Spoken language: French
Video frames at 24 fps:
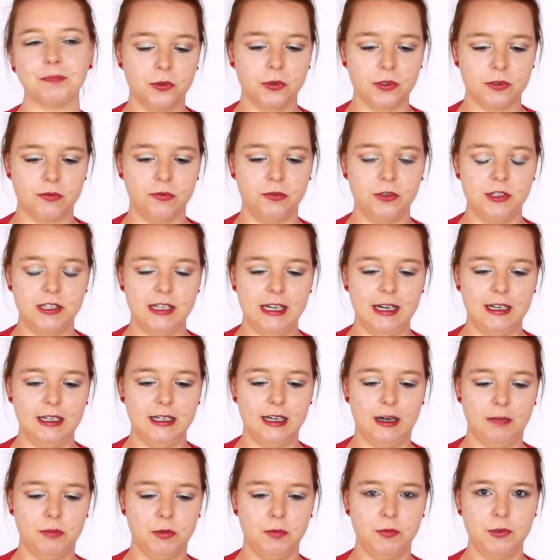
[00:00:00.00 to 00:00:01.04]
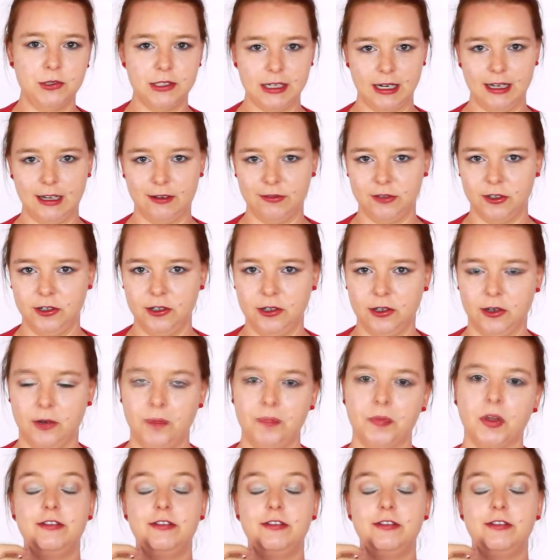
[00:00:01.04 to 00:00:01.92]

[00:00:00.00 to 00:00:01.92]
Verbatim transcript: Donc vous y allez un peu plus à l'aveugle.